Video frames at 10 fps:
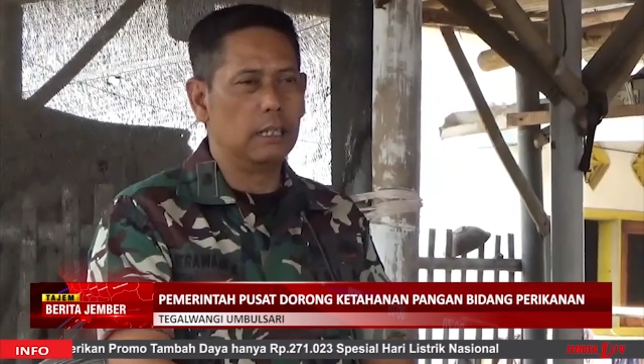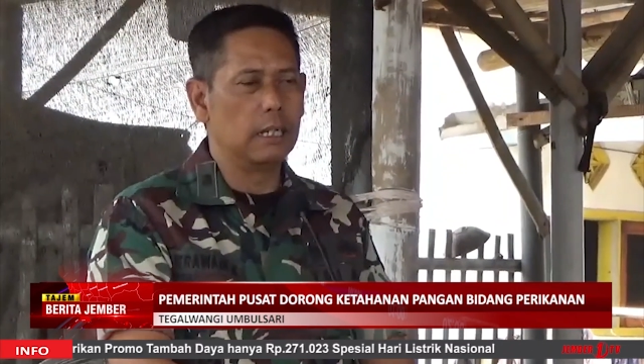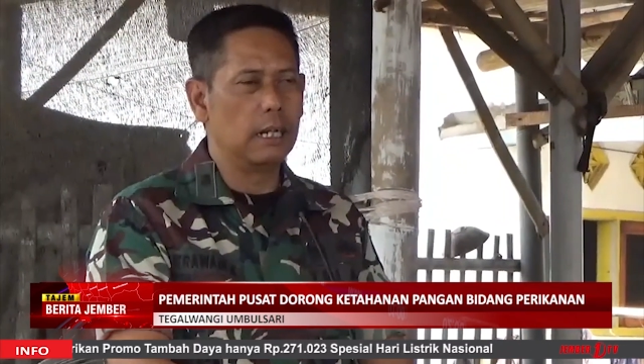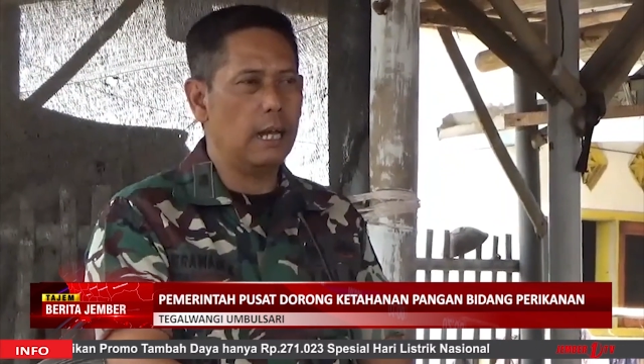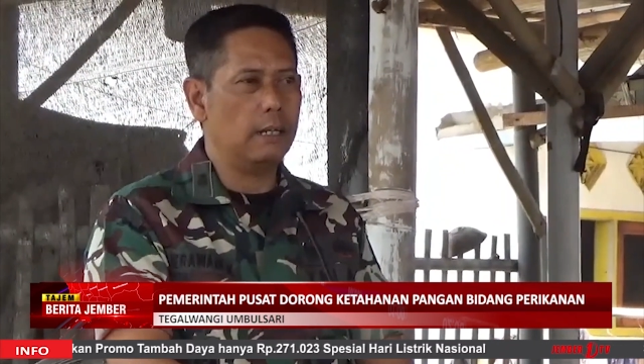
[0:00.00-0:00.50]

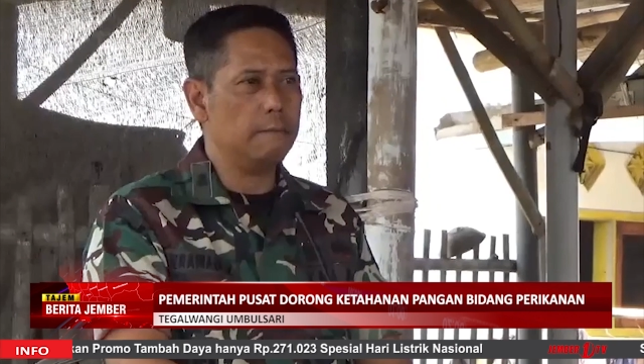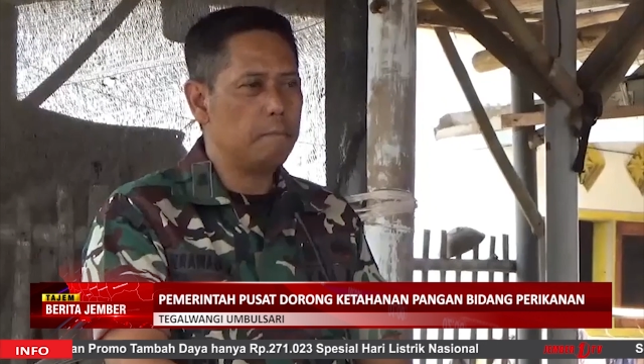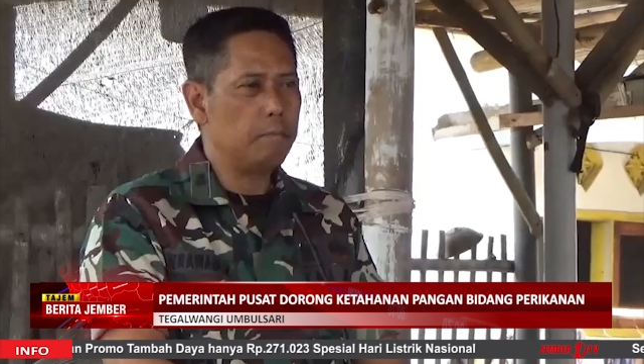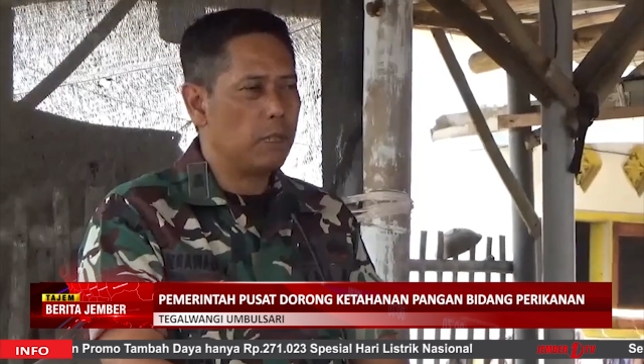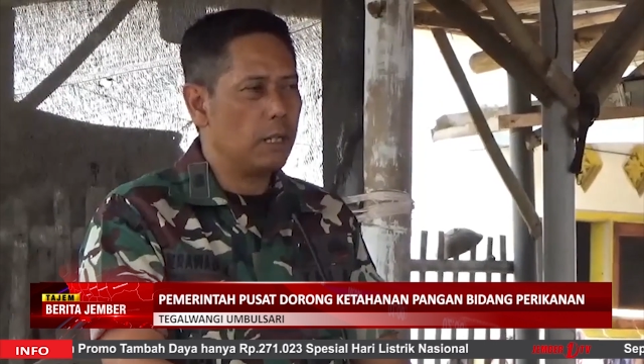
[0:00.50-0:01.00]
Wiono
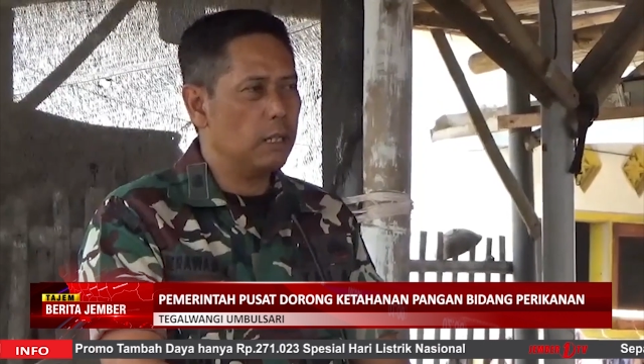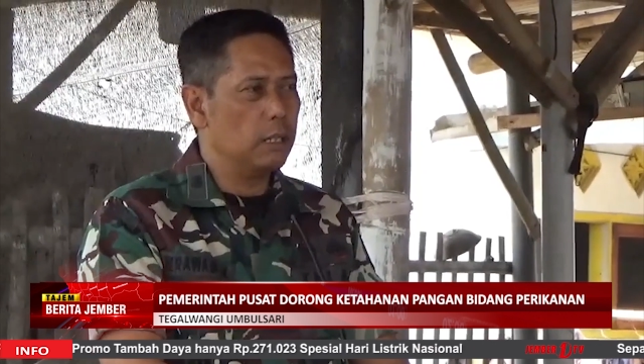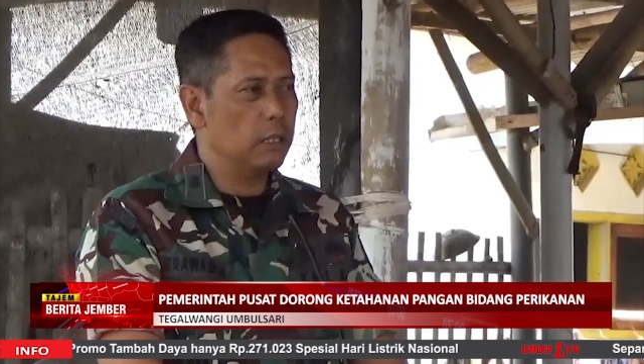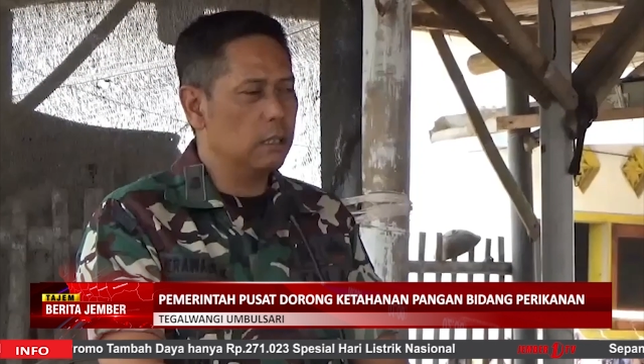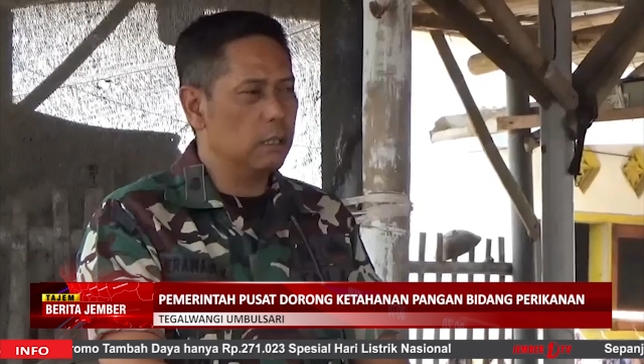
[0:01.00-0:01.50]
berharap
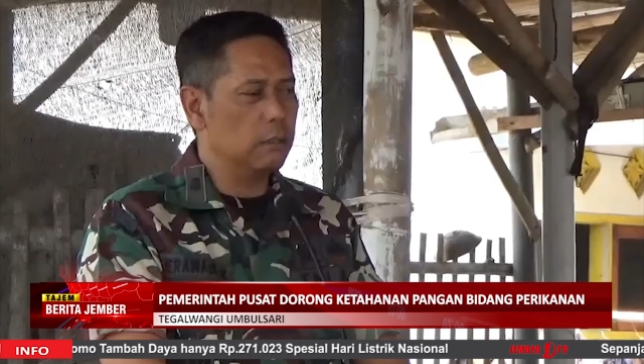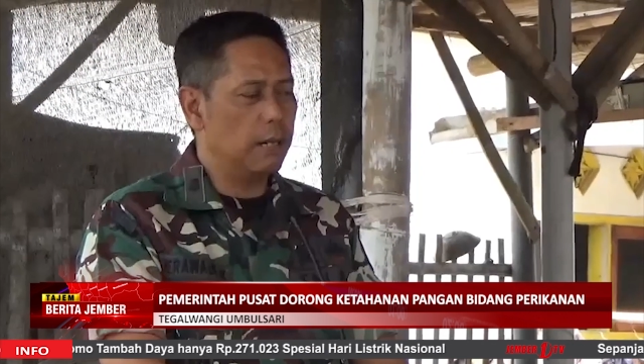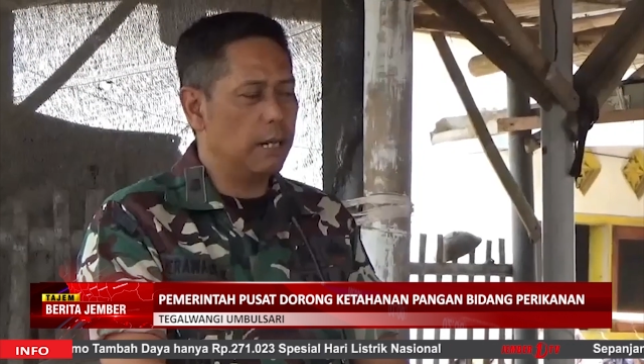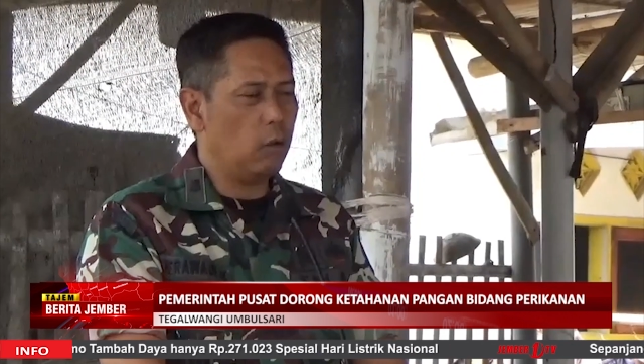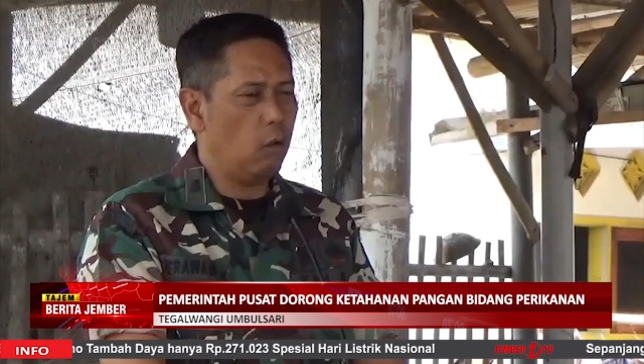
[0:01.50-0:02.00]
pemerintah
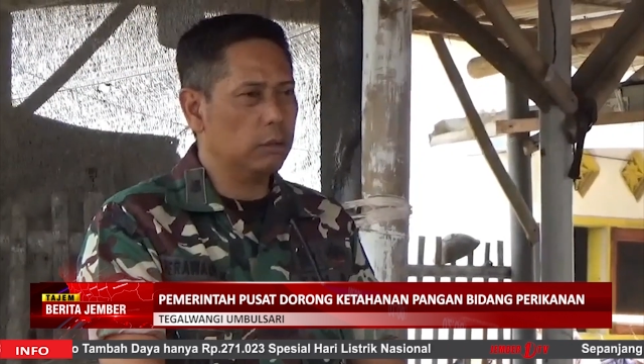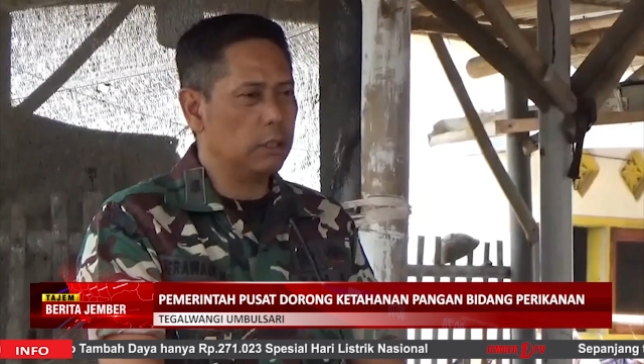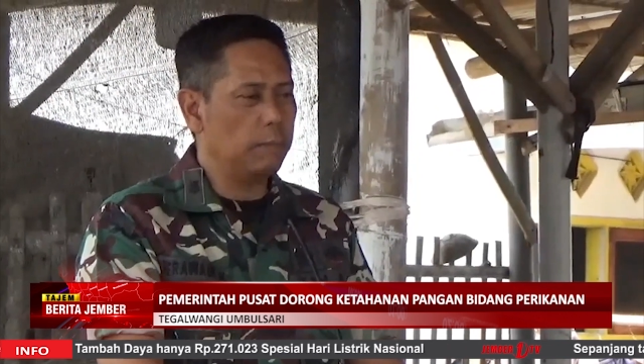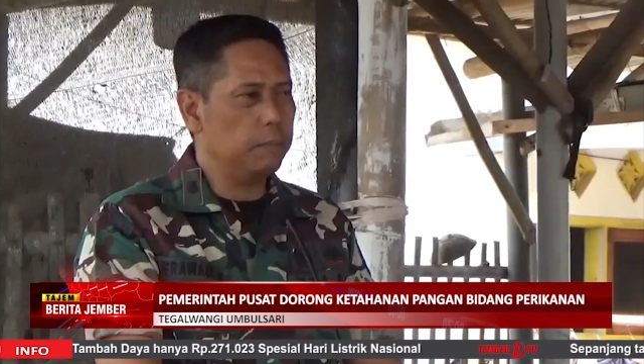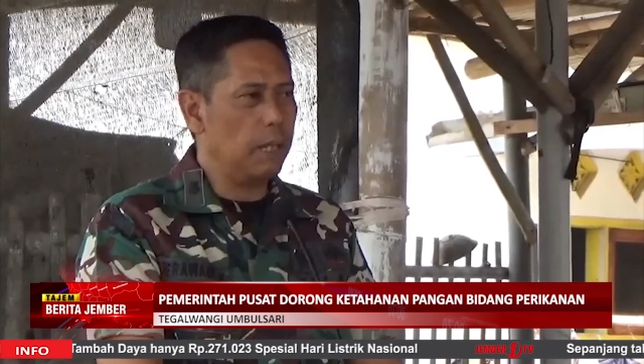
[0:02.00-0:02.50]
hendaknya
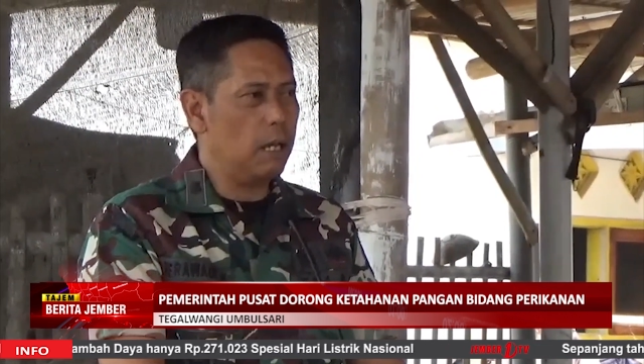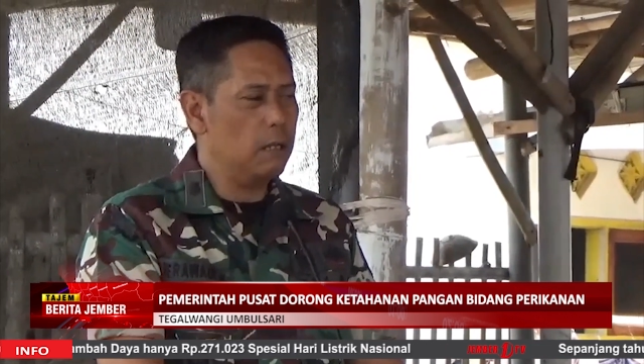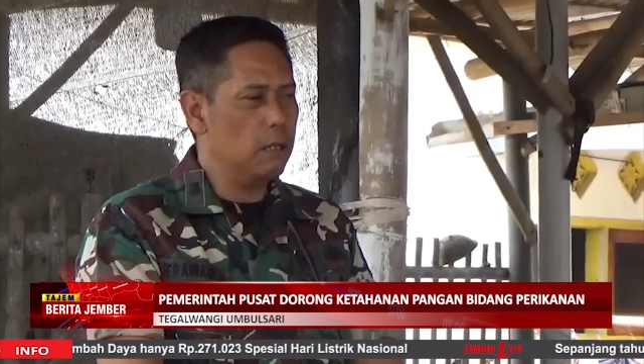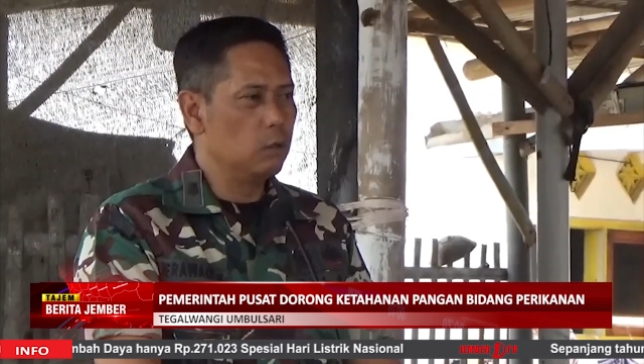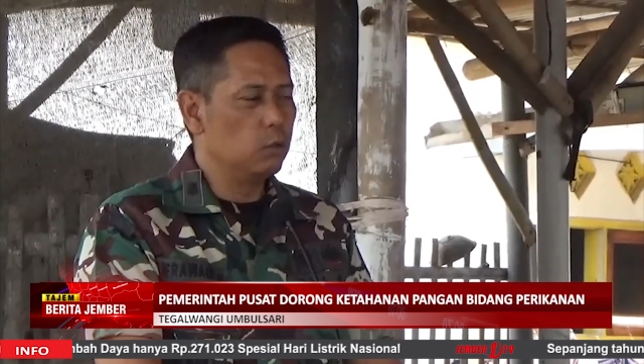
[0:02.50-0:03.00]
membuat
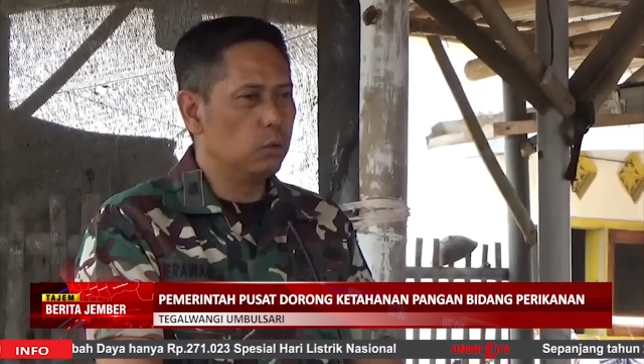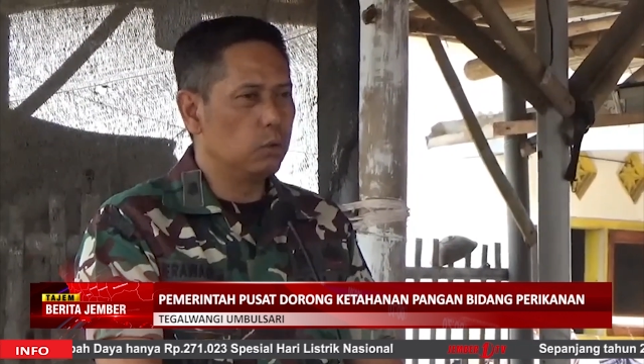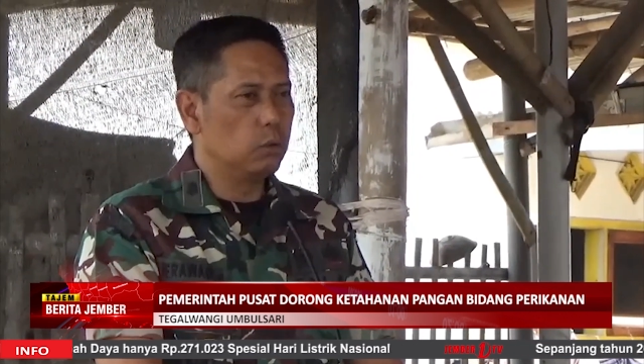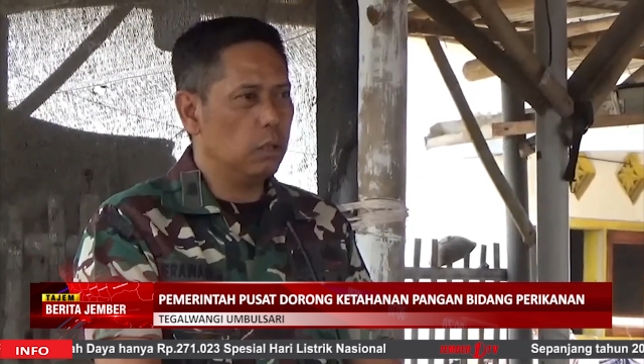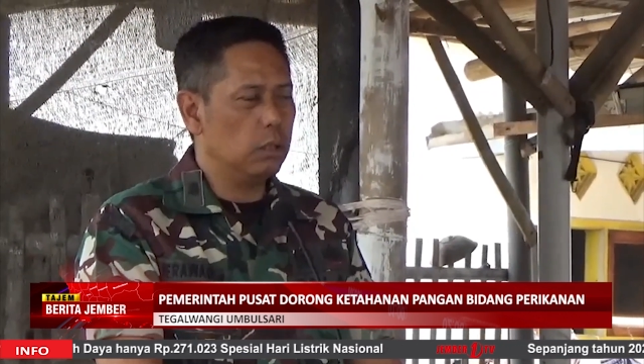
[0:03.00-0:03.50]
atau mengadakan